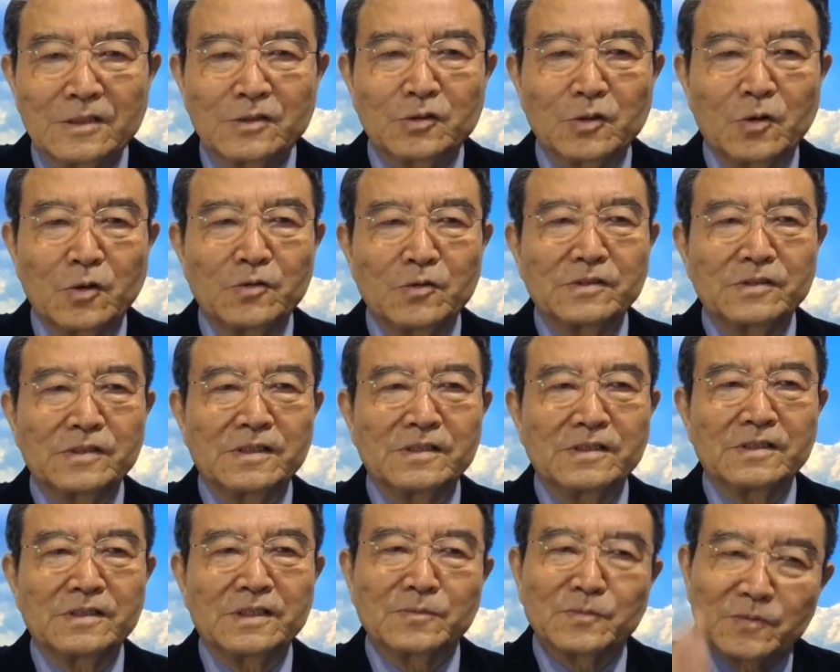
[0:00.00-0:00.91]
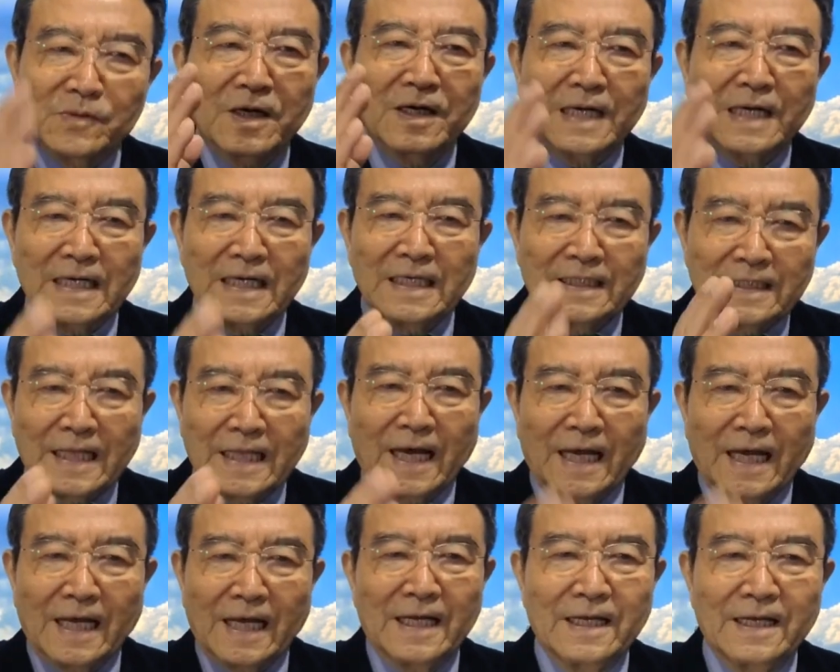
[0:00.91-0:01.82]
총선 승부가
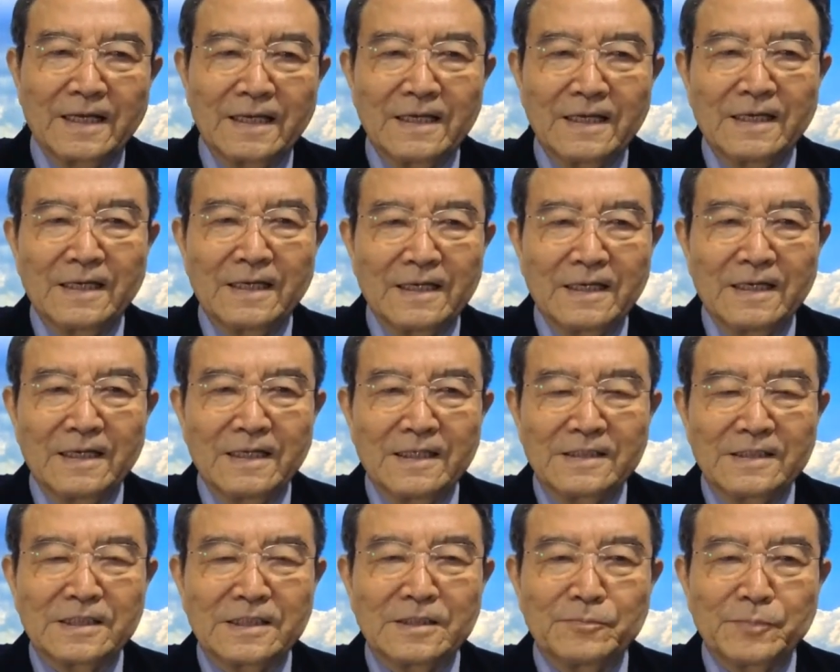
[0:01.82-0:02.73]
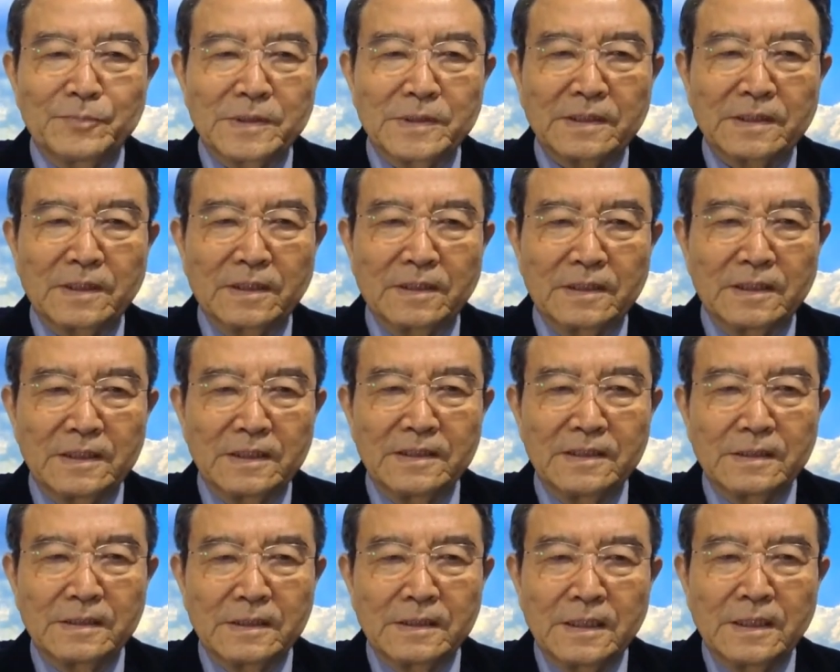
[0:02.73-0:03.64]
갈린다. 지금 벌써
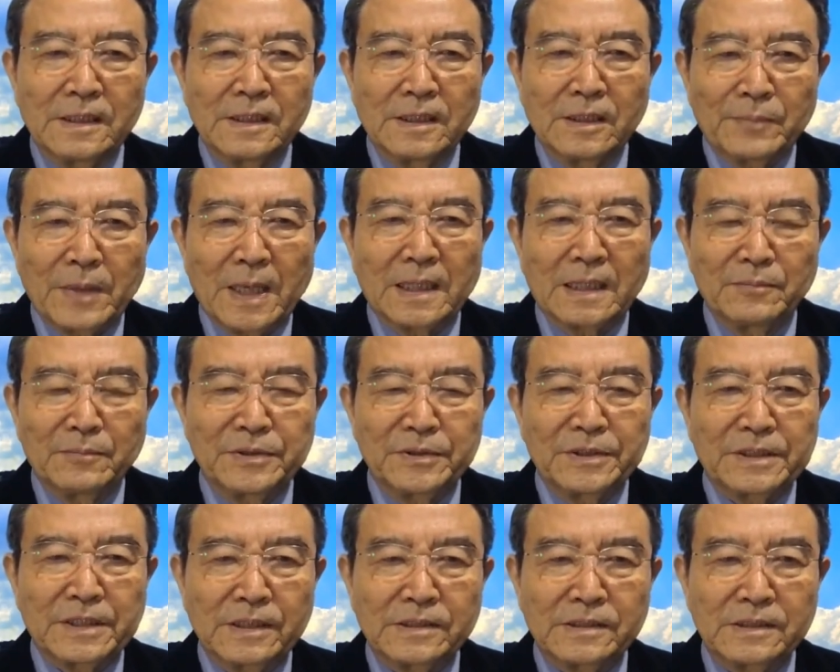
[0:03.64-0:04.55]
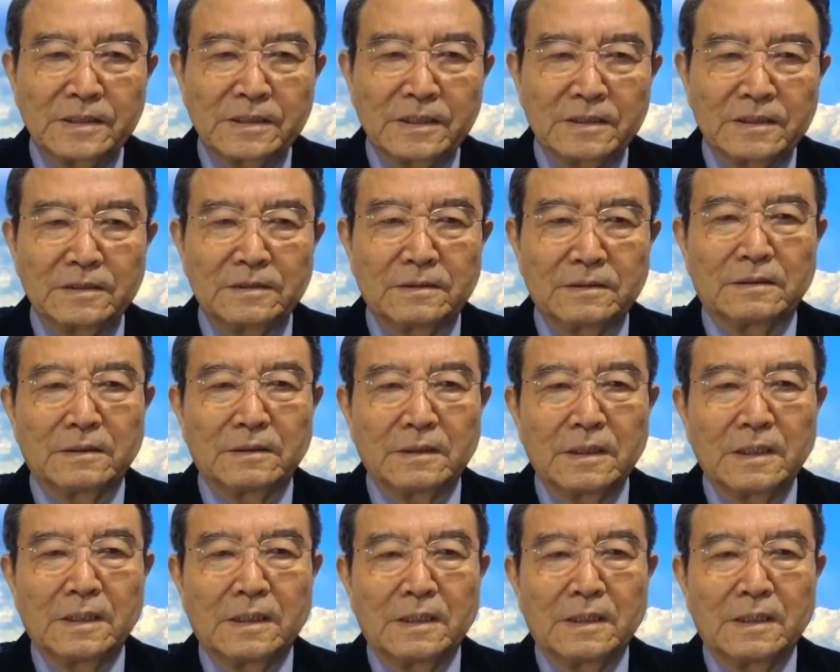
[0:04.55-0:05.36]
이 파란불이 켜진 거는